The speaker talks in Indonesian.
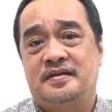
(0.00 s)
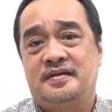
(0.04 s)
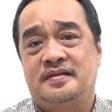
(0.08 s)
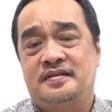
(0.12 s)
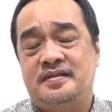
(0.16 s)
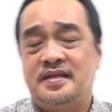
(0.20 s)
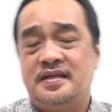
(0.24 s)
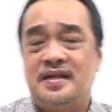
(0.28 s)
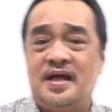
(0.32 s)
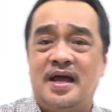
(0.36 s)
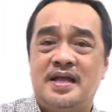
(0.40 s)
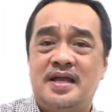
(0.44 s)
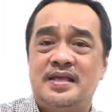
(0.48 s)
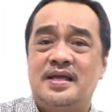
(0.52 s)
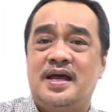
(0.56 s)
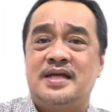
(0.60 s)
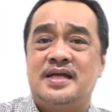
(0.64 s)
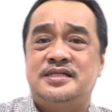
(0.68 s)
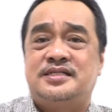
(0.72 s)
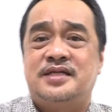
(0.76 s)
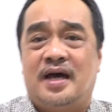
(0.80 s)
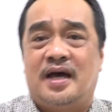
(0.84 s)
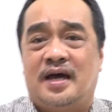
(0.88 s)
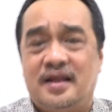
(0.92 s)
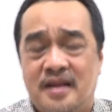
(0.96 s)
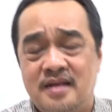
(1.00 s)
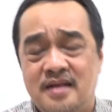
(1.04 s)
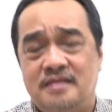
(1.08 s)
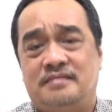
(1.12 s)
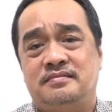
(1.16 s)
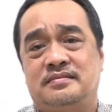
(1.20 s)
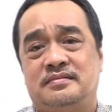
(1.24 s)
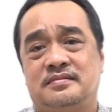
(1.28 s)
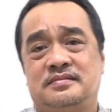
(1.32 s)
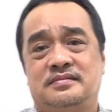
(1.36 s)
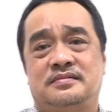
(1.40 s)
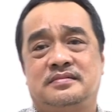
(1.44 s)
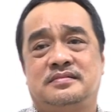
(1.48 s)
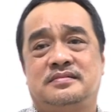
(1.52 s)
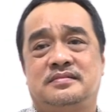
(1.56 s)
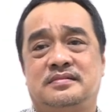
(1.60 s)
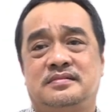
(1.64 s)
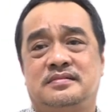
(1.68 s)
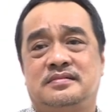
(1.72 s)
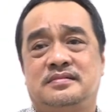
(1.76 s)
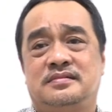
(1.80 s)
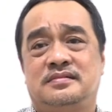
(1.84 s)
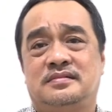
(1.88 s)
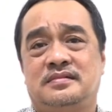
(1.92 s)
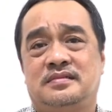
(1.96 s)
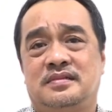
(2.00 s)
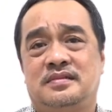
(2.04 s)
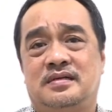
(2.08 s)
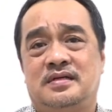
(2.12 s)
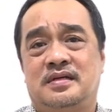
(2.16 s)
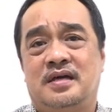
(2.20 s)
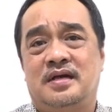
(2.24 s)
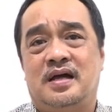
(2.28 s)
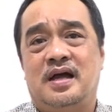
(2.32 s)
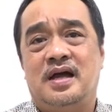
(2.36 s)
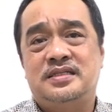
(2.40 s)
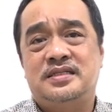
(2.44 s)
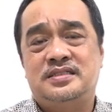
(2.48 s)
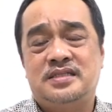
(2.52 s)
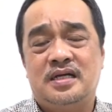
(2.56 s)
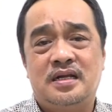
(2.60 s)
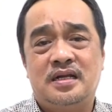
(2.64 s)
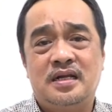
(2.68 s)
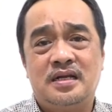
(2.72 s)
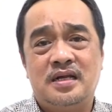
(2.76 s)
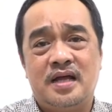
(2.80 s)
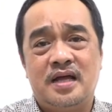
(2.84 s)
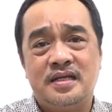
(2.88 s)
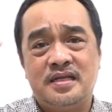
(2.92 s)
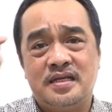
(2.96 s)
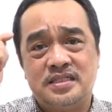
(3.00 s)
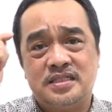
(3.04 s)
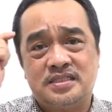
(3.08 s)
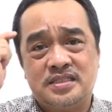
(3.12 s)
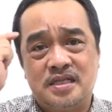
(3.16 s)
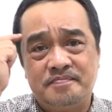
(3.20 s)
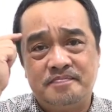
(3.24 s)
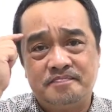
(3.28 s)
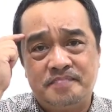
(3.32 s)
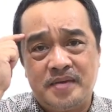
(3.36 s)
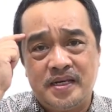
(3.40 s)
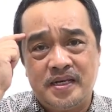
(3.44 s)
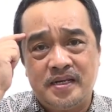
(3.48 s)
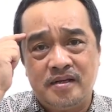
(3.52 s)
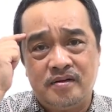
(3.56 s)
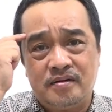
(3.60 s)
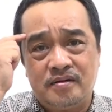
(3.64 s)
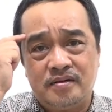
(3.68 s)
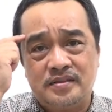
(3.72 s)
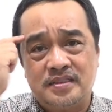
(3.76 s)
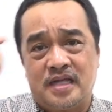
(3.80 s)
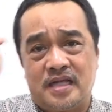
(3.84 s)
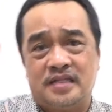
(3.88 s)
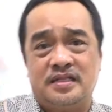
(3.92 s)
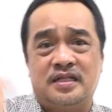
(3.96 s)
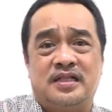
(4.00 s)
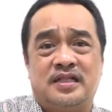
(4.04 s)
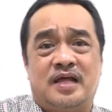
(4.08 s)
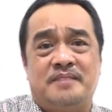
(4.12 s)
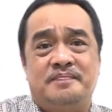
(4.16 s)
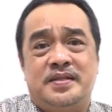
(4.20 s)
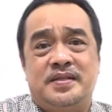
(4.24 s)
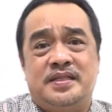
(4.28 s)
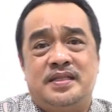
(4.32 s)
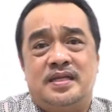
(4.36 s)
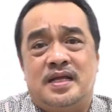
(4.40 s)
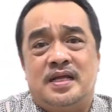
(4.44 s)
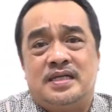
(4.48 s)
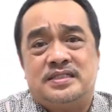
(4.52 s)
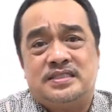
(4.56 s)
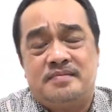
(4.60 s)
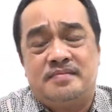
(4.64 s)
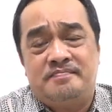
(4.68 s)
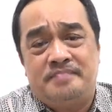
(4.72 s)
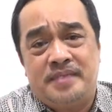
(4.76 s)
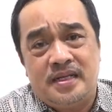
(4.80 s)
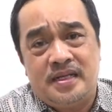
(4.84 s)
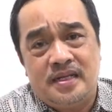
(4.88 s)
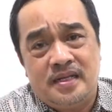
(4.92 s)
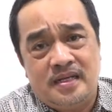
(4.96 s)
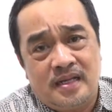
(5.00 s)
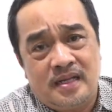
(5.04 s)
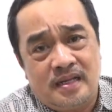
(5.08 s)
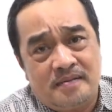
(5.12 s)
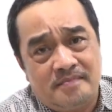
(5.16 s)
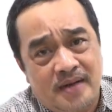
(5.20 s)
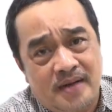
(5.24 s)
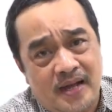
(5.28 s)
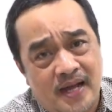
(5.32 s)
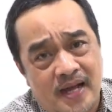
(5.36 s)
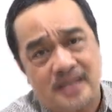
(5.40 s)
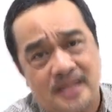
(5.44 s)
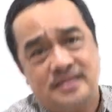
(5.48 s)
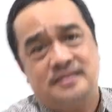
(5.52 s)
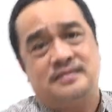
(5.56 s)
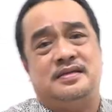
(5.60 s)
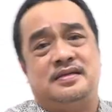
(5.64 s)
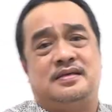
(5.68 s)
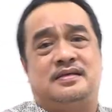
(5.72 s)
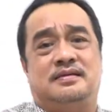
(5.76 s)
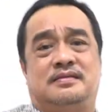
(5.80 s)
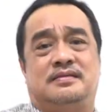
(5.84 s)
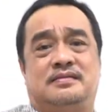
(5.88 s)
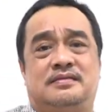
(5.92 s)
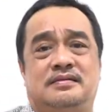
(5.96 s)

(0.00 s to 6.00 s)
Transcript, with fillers: Tidak hanya ajaran. Ajaran hanya sampai di otak tetapi tidak sampai di dalam hati.